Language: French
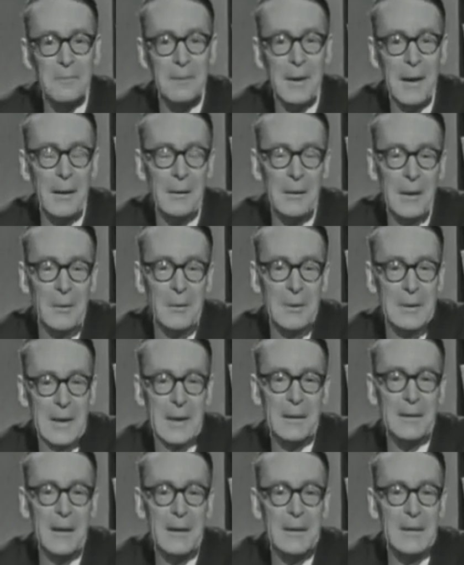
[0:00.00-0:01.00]
Alors il y a une
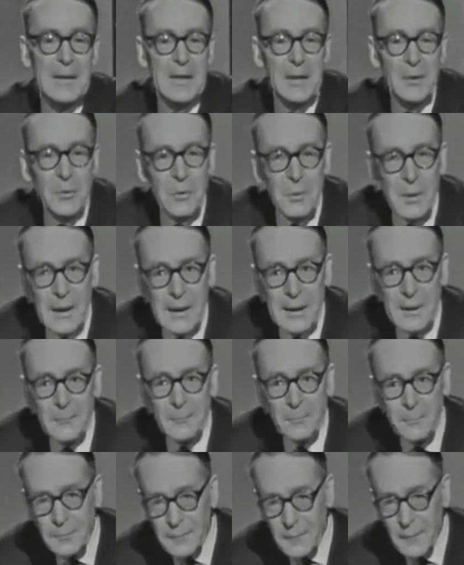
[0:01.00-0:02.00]
certaine circulaire
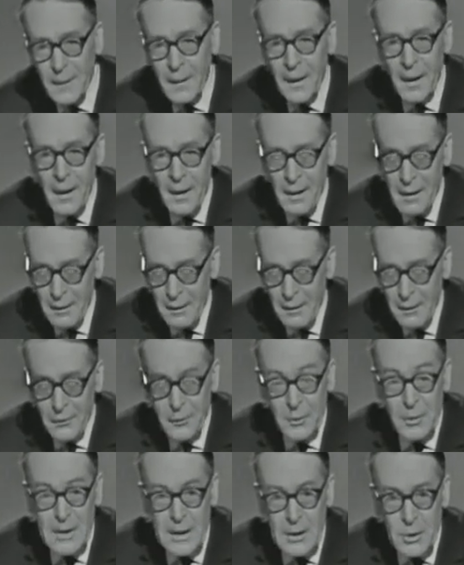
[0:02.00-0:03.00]

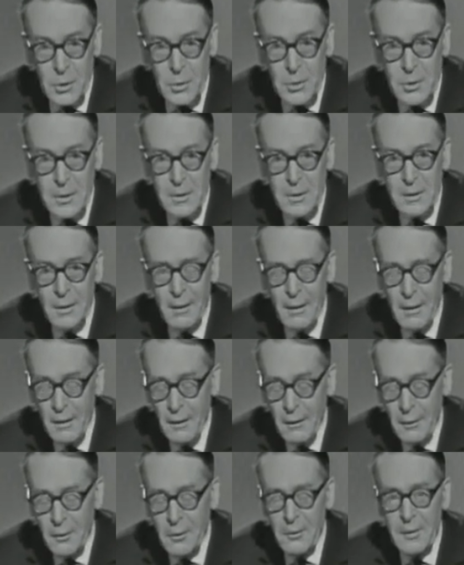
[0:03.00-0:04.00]
de Saint-Just,
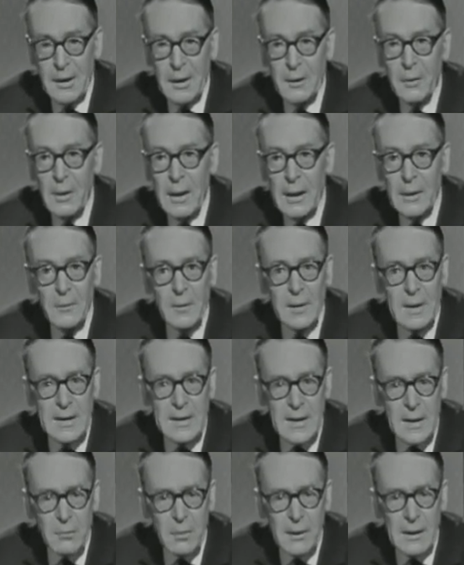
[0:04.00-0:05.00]
une circulaire de
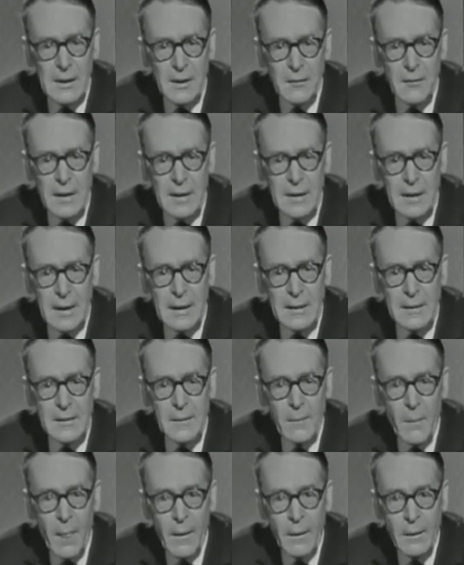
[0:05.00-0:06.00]
décembre
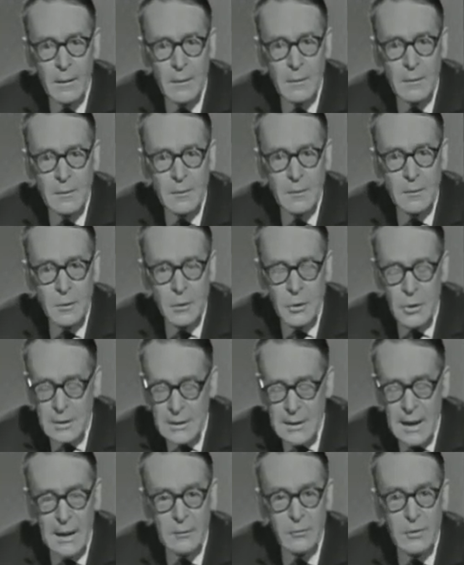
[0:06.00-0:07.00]
93, que je
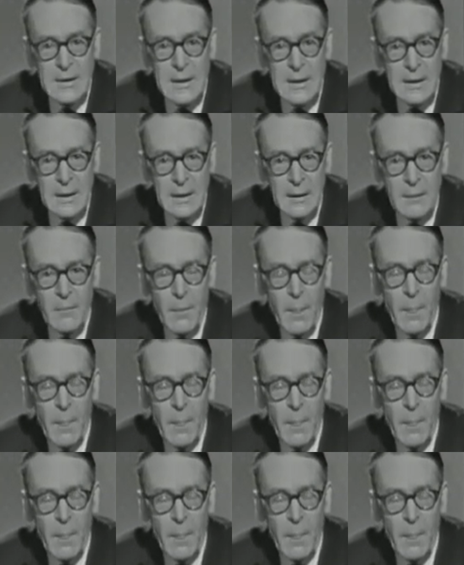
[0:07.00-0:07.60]
tiens à vous citer.